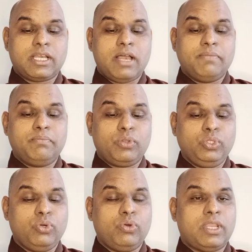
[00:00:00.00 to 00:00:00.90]
का
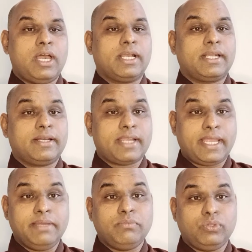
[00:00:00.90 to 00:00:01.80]
मृदु होना
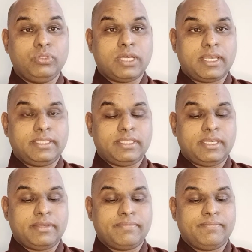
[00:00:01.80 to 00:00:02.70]
क्राय मृदुता कहते हैं